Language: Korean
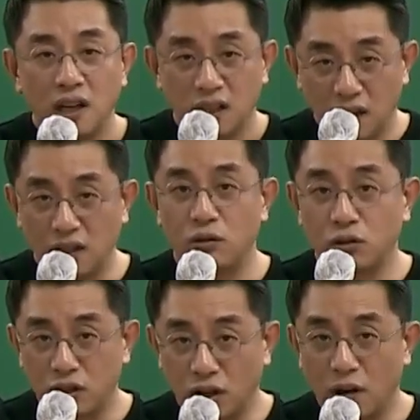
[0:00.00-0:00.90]
기계적
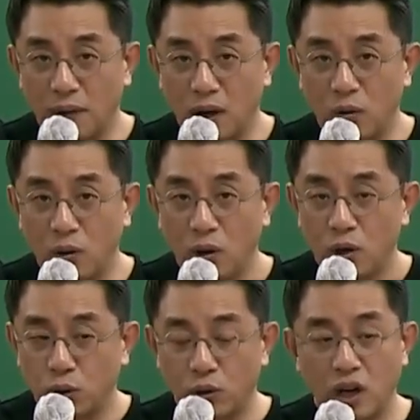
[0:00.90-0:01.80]
구조가 적합하고,
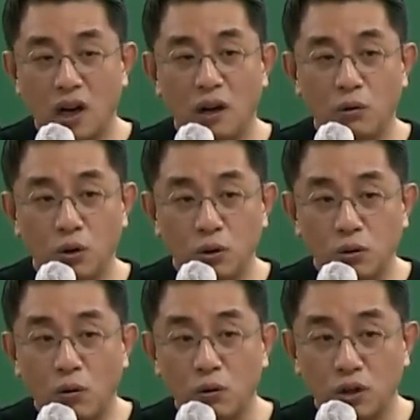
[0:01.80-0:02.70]
소량하고
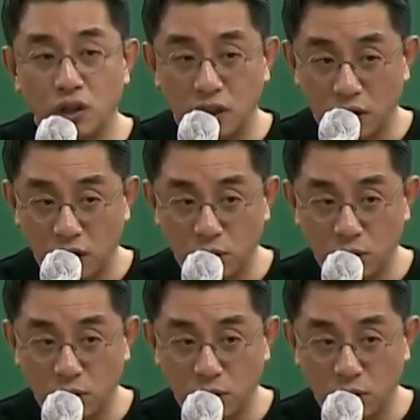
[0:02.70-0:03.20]
연속 공정 기,